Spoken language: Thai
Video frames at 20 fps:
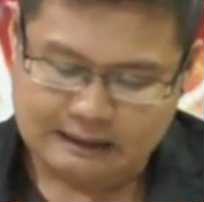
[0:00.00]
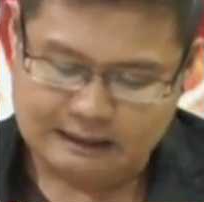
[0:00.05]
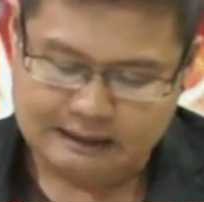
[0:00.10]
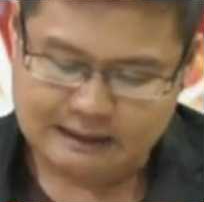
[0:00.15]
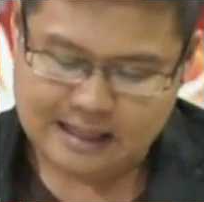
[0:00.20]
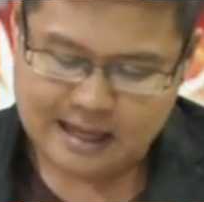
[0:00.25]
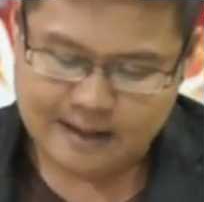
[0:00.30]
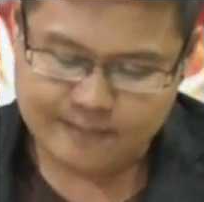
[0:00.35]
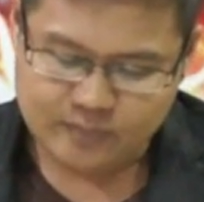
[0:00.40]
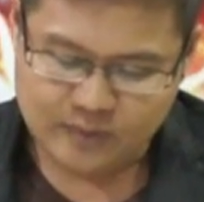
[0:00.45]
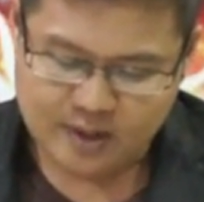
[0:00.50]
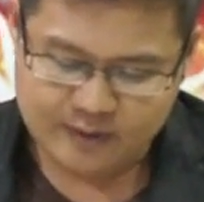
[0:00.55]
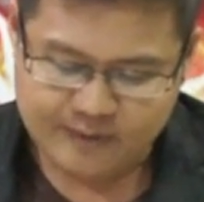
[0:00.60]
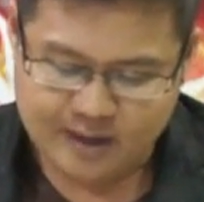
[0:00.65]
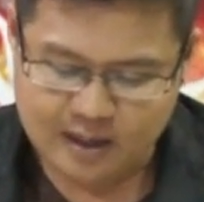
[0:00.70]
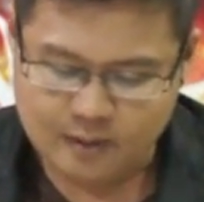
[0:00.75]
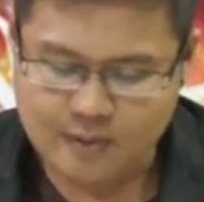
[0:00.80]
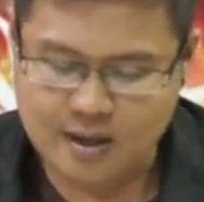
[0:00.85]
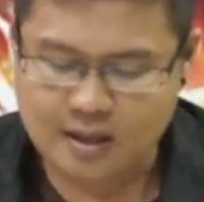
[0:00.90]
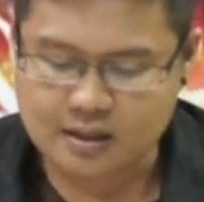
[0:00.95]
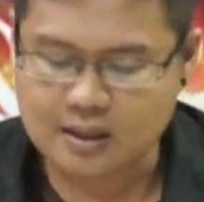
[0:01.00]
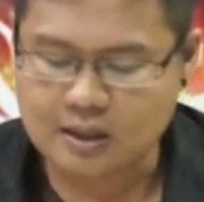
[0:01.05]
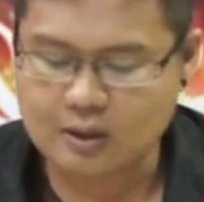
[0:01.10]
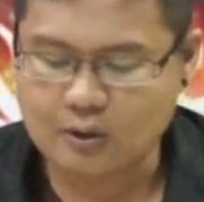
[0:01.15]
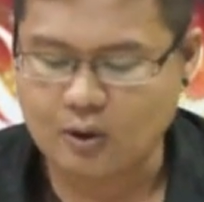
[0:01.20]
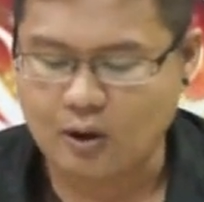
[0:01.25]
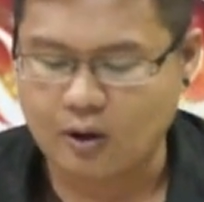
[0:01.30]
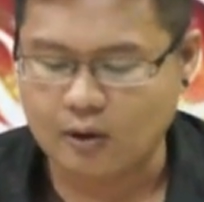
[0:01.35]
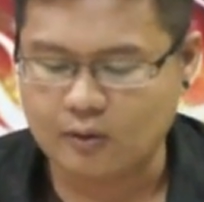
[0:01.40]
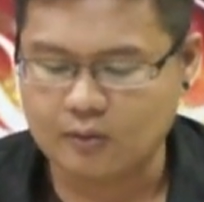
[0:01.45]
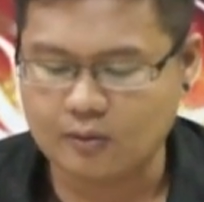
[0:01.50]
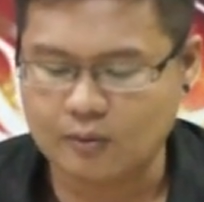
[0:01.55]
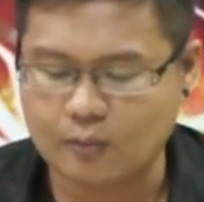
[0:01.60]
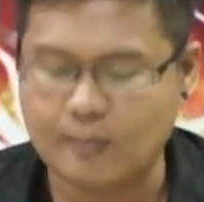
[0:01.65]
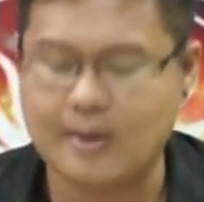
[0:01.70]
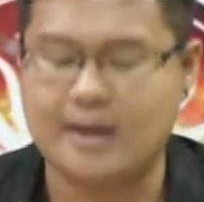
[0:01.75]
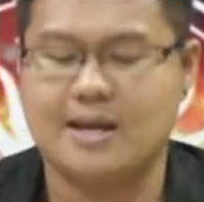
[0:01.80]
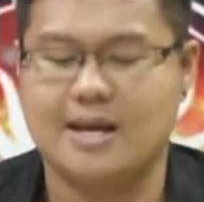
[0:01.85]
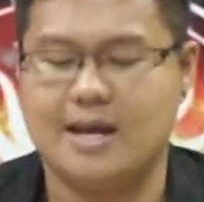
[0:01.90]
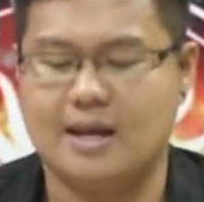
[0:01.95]
นะครับ ฝากระวังเรื่องของอุ
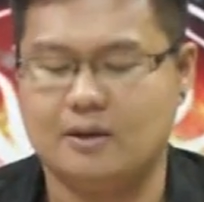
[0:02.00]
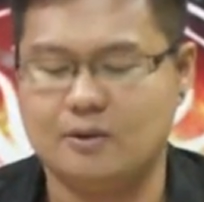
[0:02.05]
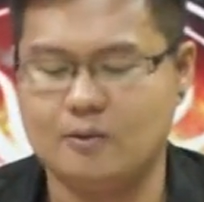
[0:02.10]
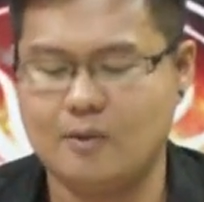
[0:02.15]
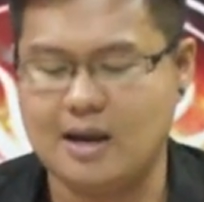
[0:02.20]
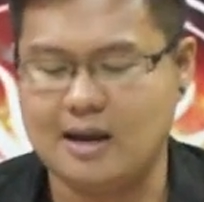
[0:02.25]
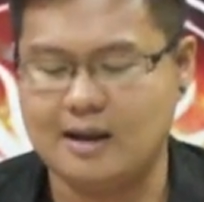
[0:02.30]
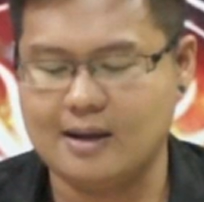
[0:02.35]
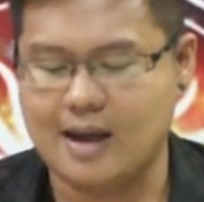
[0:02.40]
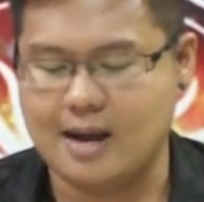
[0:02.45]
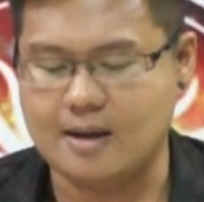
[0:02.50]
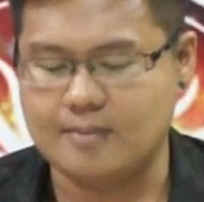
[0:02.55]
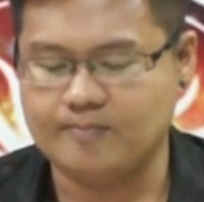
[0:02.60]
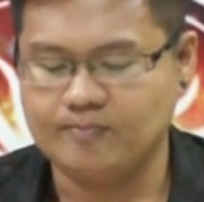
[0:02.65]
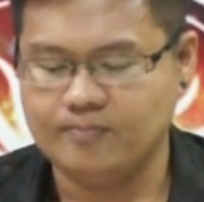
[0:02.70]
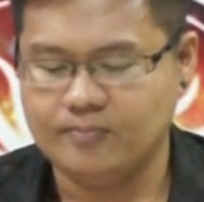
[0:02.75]
บัติเหตุด้วยแล้วกัน